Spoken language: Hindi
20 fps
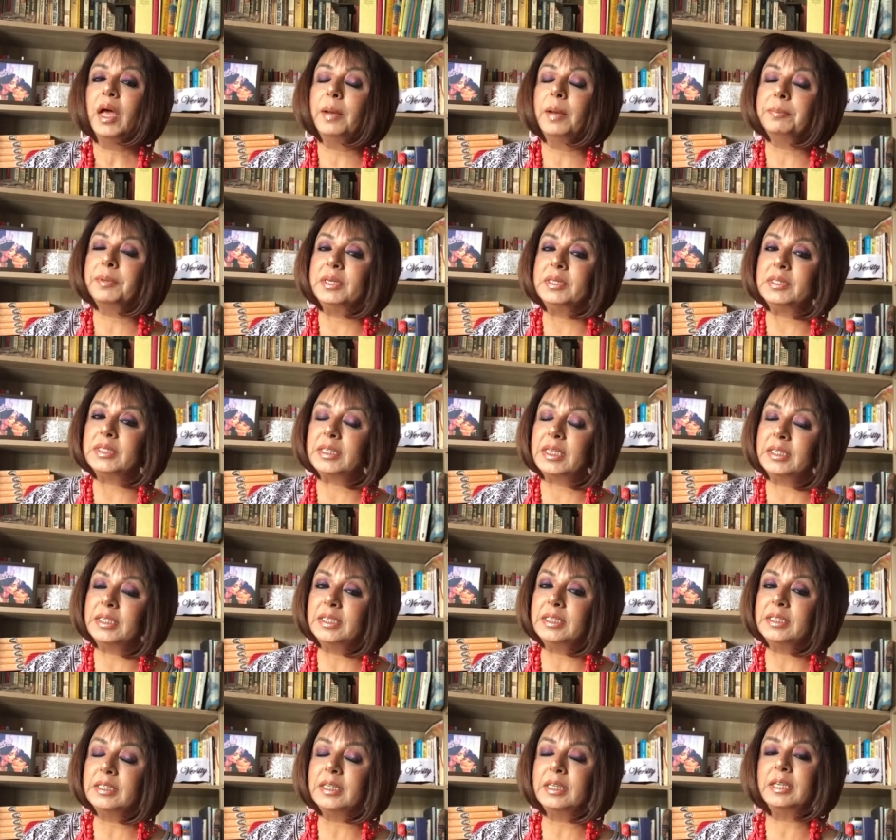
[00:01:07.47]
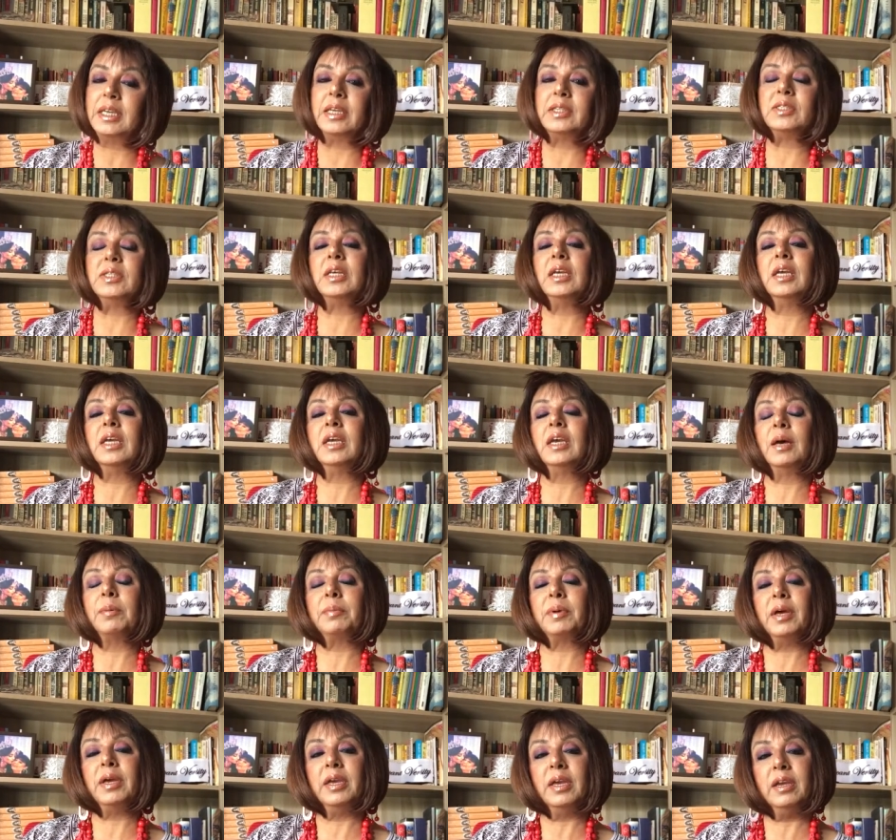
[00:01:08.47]
आपकी स्किन कैसी है
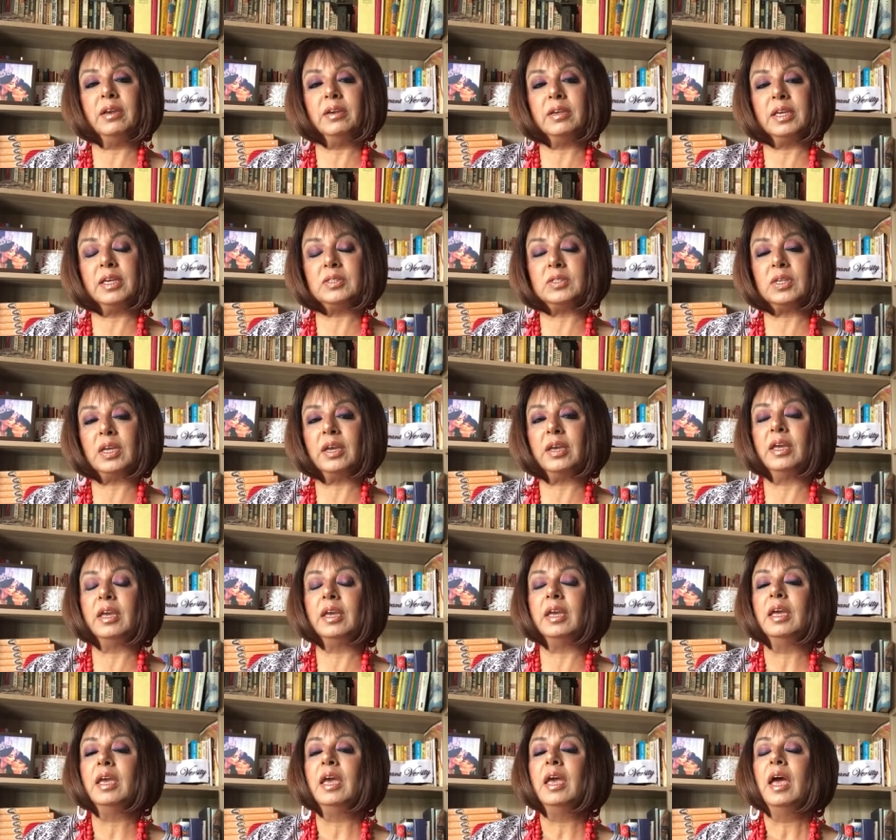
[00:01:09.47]
आपका हेयर कैसा है